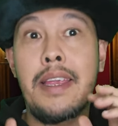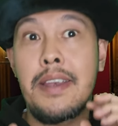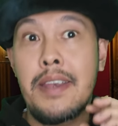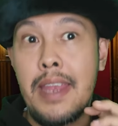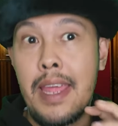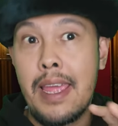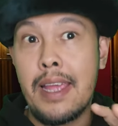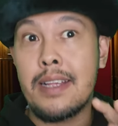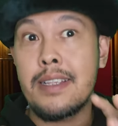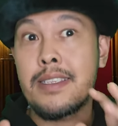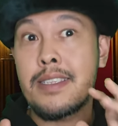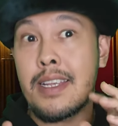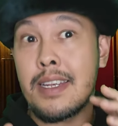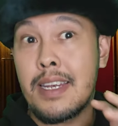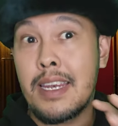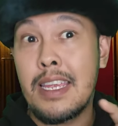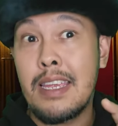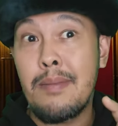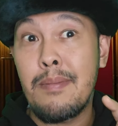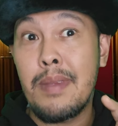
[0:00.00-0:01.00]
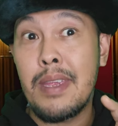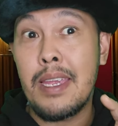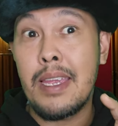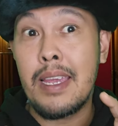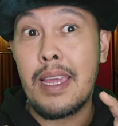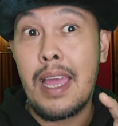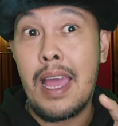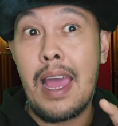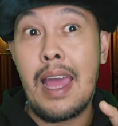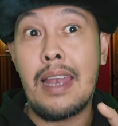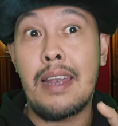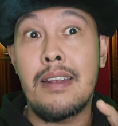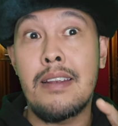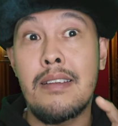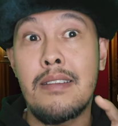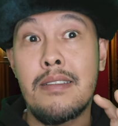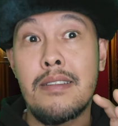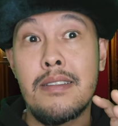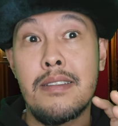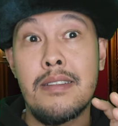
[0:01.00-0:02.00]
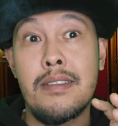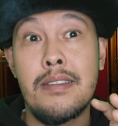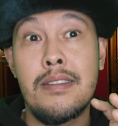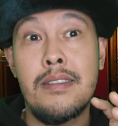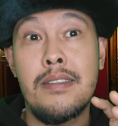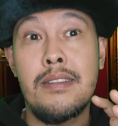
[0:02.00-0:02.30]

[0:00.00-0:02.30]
เด็กสตรีมีคันหรือ